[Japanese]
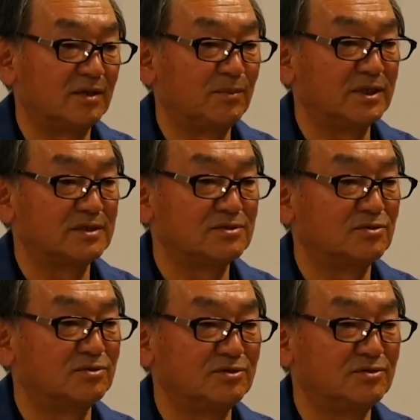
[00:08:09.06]
やっぱり
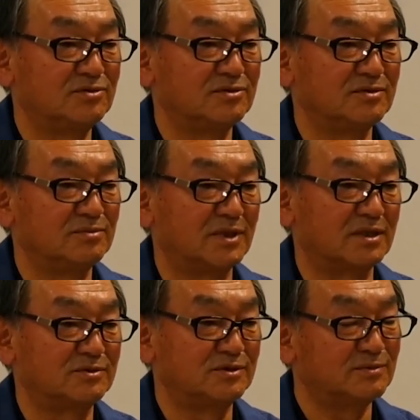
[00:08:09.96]
そういう、ま
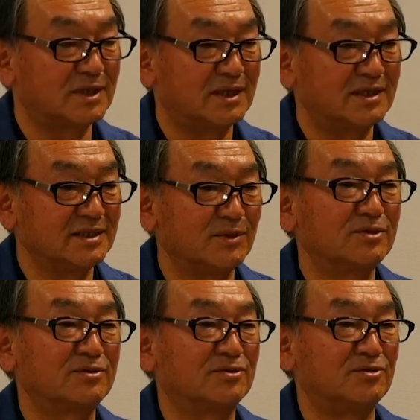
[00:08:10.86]
あ、車が
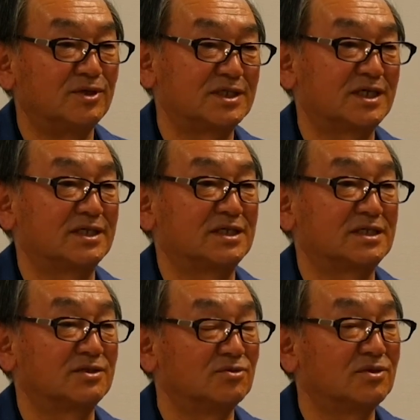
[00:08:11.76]
今と同じ
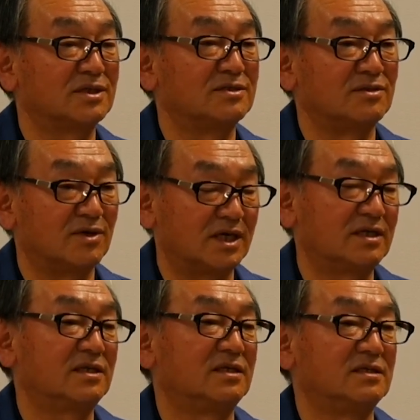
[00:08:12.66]
形かどうかっていうのは分か
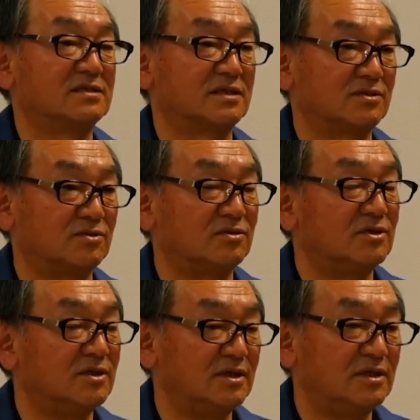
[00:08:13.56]
らないんですけ
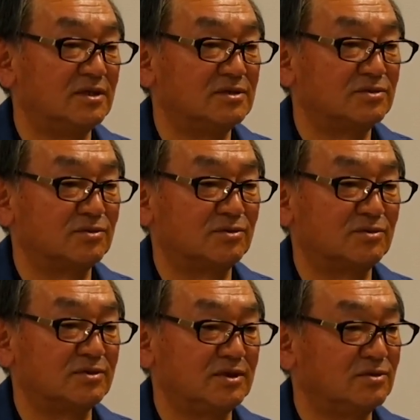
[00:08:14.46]
ど、そ
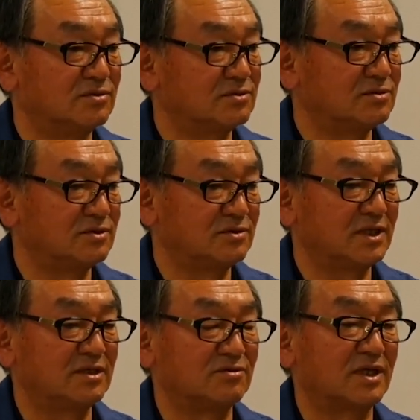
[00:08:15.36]
の移動する手
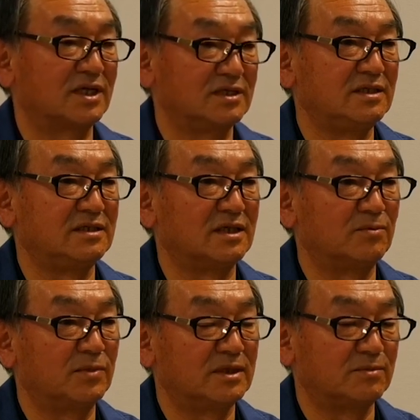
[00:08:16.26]
段の中に
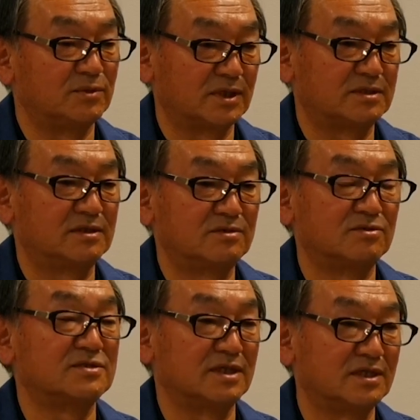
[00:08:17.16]
やっぱり
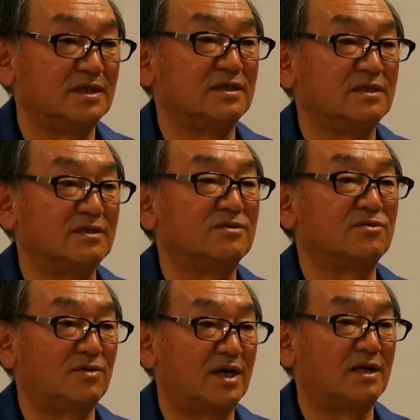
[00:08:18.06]
プラスチックの製品っていう
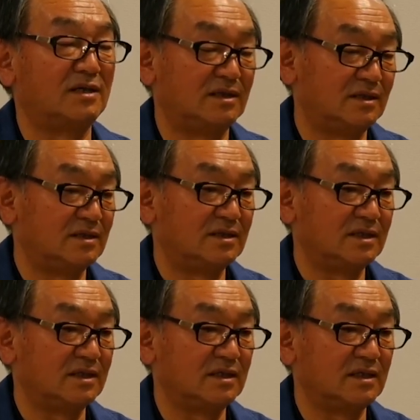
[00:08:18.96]
のは、
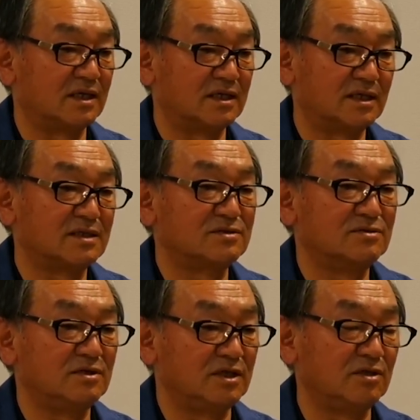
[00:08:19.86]
えー、必
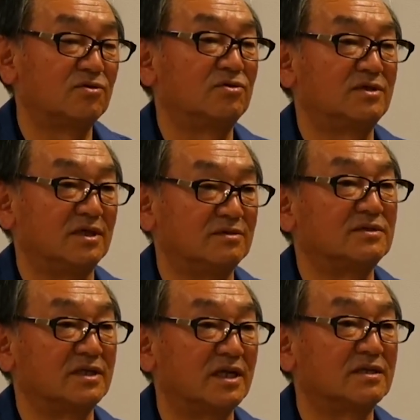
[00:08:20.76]
ず生き残ってい
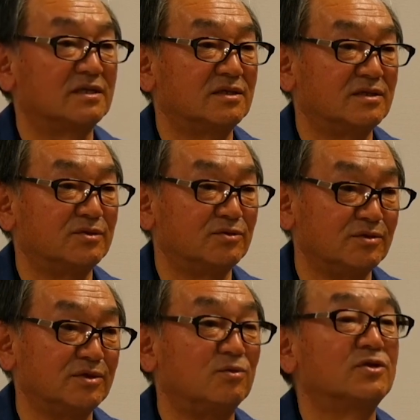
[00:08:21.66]
くかなっていうふ
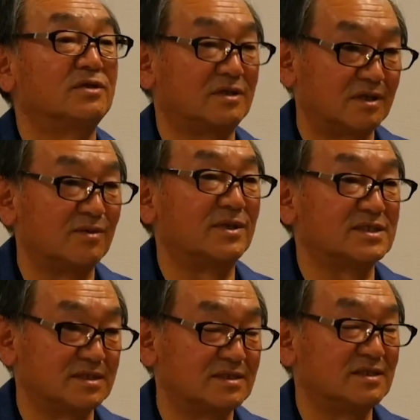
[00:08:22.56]
うに思ってま
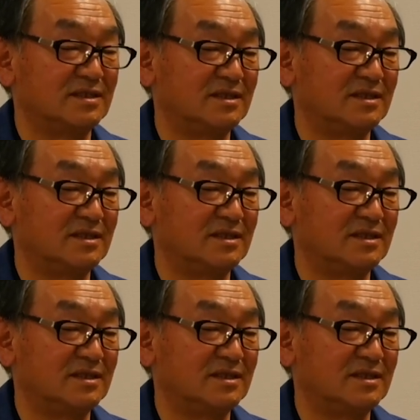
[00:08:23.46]
す。